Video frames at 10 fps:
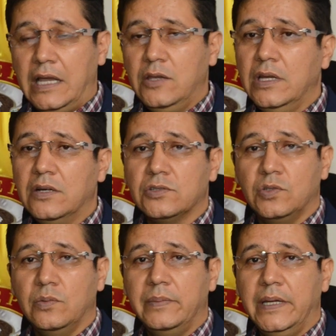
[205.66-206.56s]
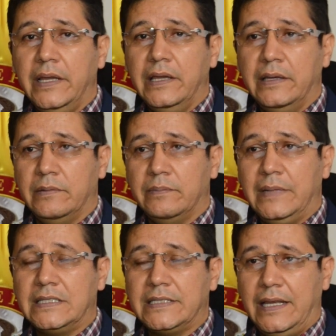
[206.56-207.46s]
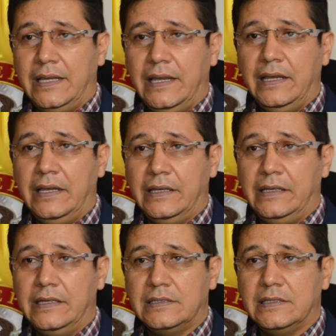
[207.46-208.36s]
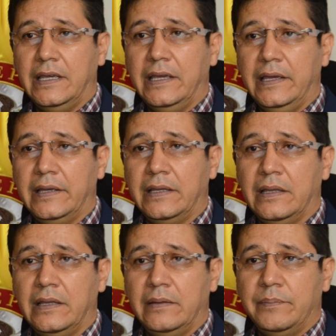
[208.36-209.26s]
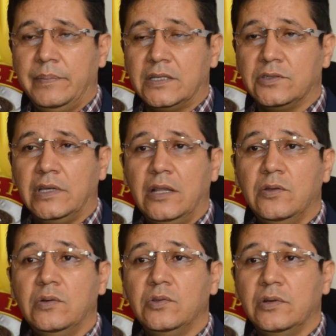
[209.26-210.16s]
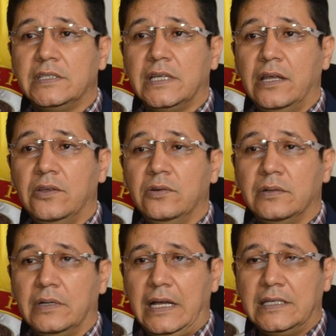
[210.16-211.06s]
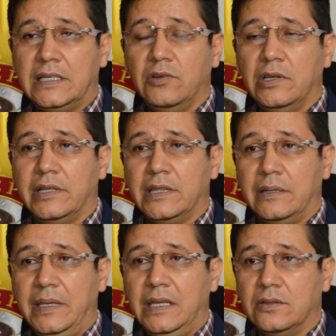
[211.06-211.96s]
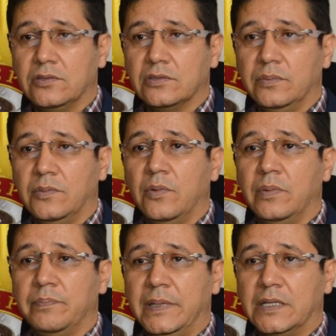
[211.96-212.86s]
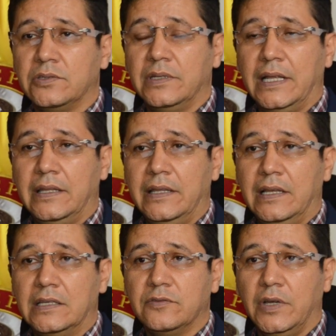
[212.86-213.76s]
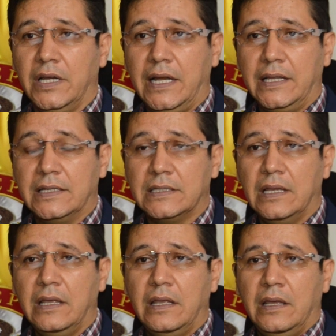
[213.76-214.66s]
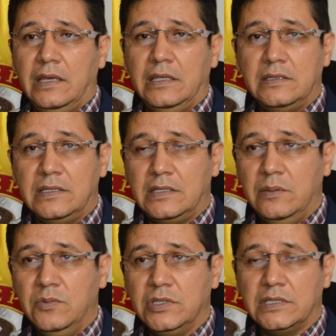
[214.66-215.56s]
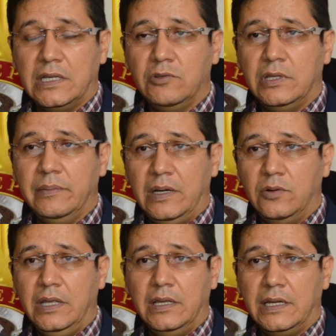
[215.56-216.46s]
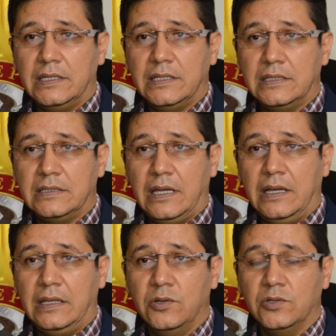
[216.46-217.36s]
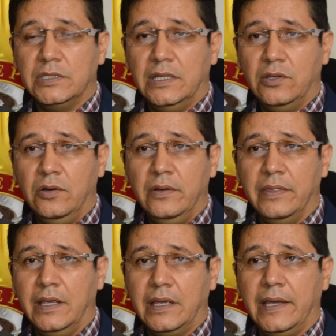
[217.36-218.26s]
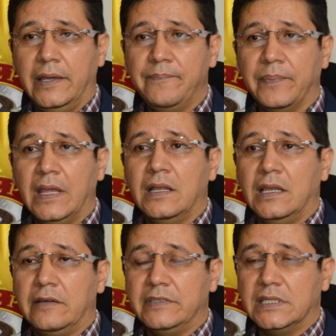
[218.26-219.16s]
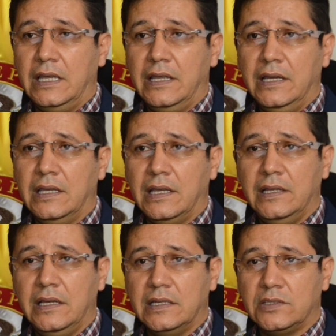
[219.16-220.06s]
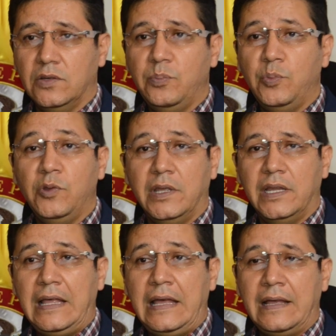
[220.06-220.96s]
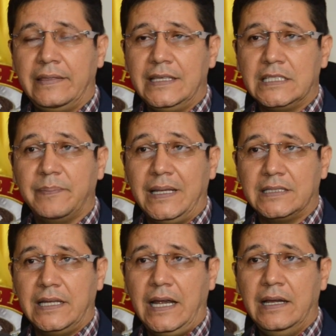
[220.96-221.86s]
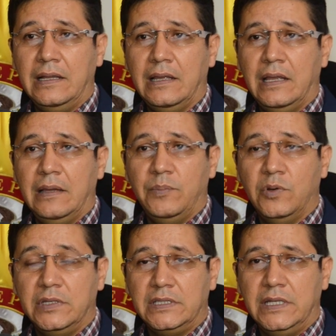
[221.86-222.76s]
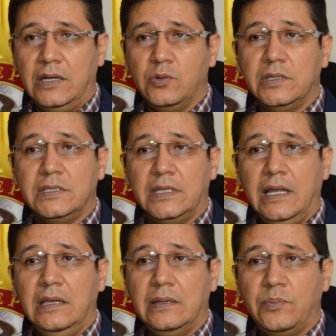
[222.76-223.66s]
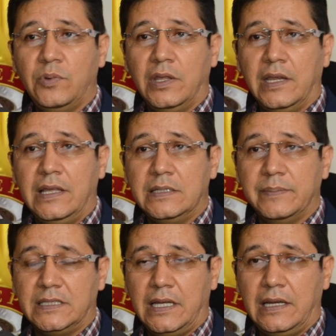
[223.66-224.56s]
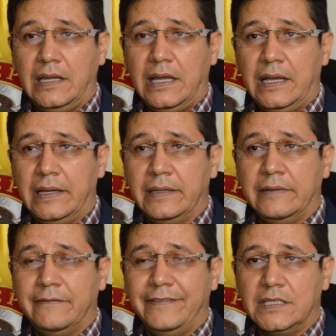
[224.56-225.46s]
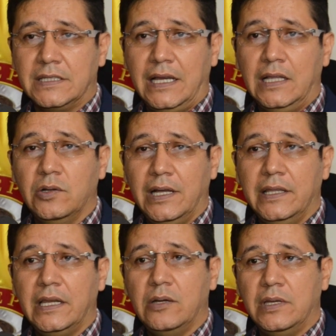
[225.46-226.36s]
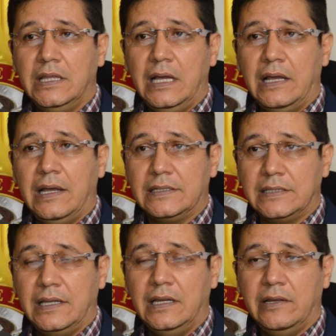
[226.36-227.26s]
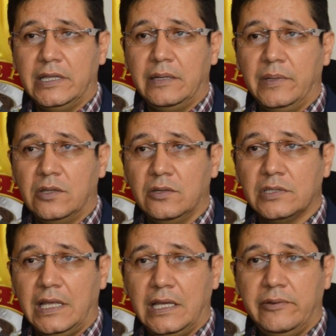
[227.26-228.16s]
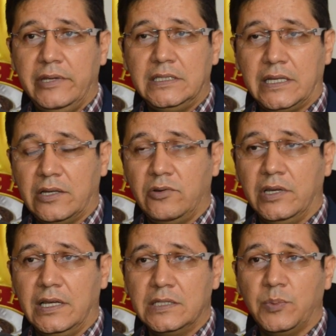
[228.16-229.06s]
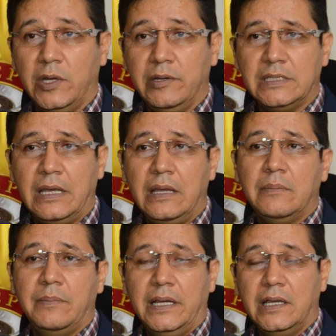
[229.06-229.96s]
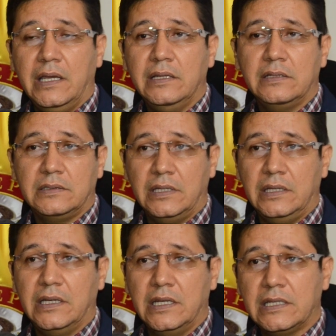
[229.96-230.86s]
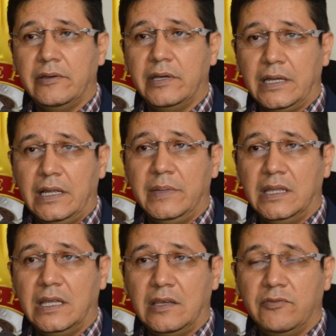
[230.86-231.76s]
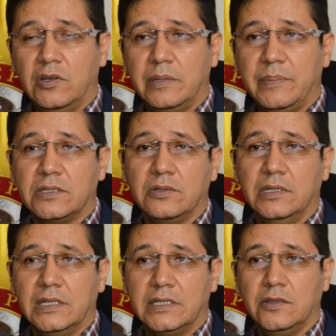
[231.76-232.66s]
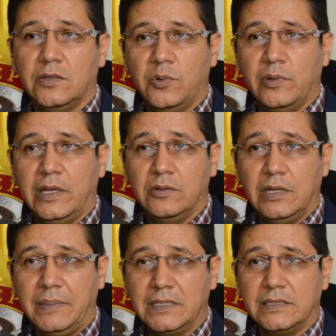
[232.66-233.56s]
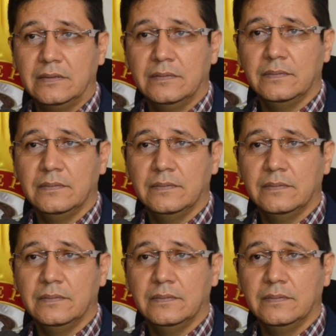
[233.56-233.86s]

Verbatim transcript: hay una costumbre malsana y es que personal no autorizado hace los levantamientos como personal de las funerarias. Insistimos hasta última hora y gracias a Dios se dio de que la Fiscalía General de la Nación pudiera desplazar policía judicial y pudiera desplazar la fiscal local de Arauquita a hacer el levantamiento de los cadáveres y a recoger las pruebas para que se llegue a saber realmente qué fue lo que pasó en el centro poblado La Paz.